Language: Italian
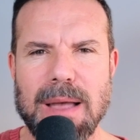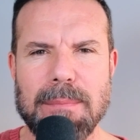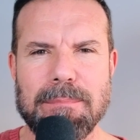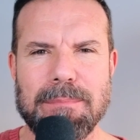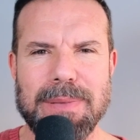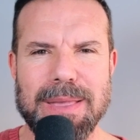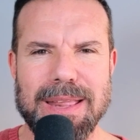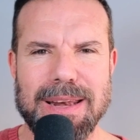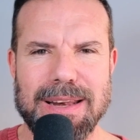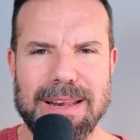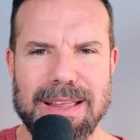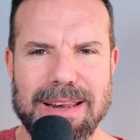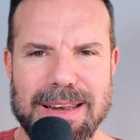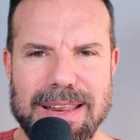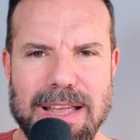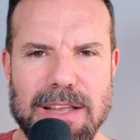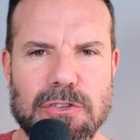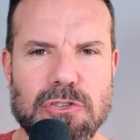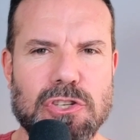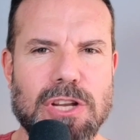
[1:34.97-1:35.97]
per
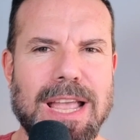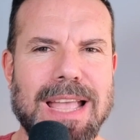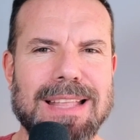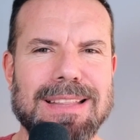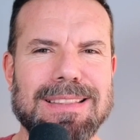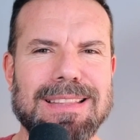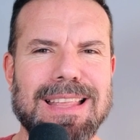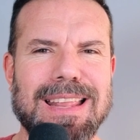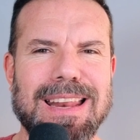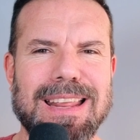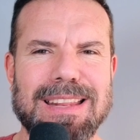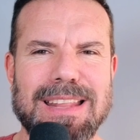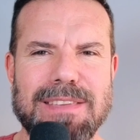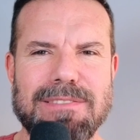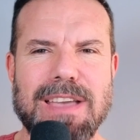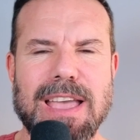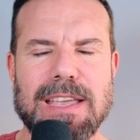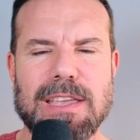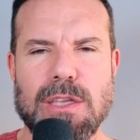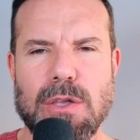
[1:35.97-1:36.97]
riaccendere dei
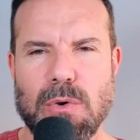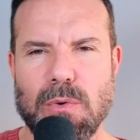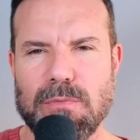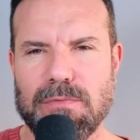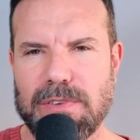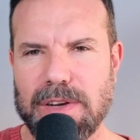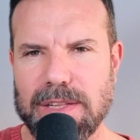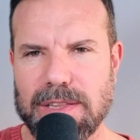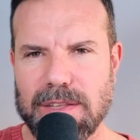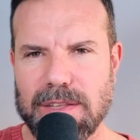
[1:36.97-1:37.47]
vecchi conflitti